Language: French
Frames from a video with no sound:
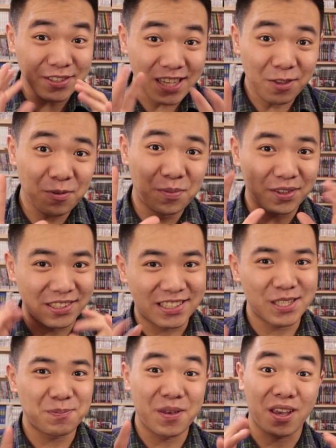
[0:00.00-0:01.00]
salut tout le monde,
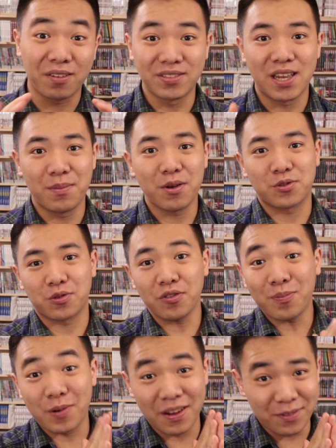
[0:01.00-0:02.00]
j'espère que vous allez bien, on se
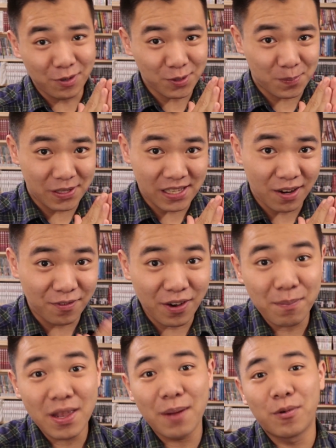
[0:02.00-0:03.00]
retrouve pour la vidéo spéciale
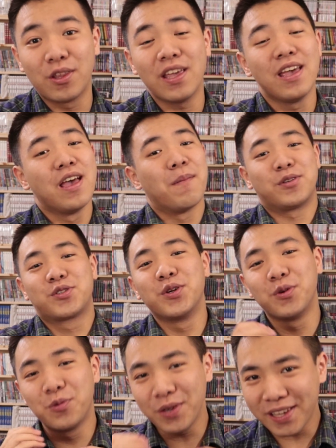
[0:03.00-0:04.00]
20 000 abonnés, parce que
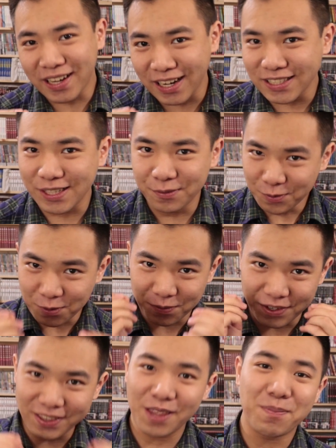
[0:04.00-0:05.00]
oui, grâce à vous, on
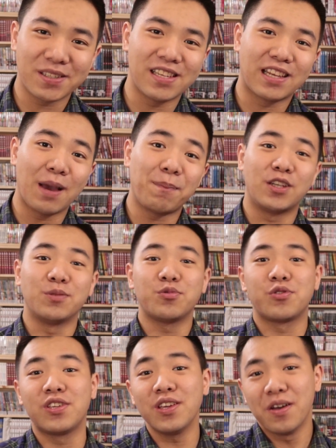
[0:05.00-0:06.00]
vient de dépasser le cap, et je me
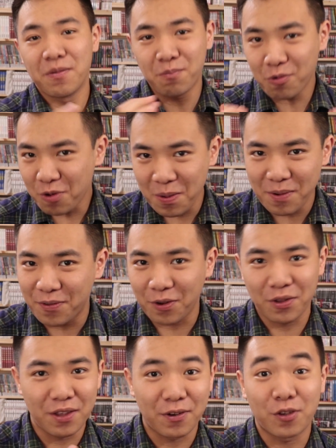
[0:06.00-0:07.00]
suis dit, pourquoi pas
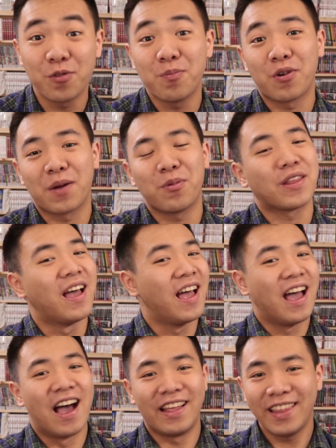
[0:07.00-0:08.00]
faire une FAQ pour répondre
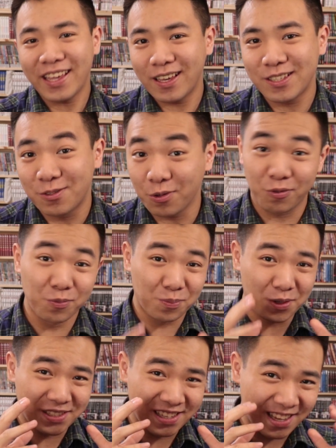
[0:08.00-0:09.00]
à des questions que vous me
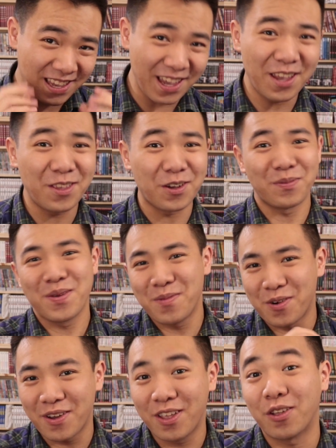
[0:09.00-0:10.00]
posez
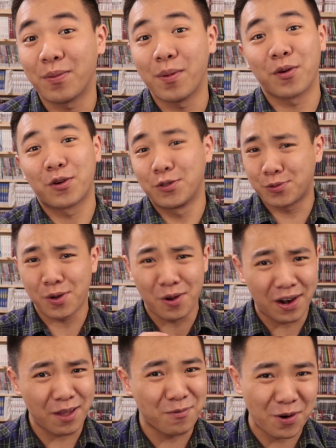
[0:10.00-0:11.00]
énormément, énormément, que ce soit
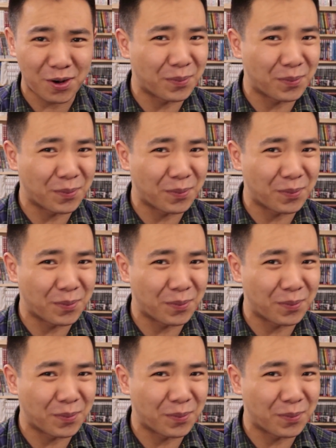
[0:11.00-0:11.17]
en live ou en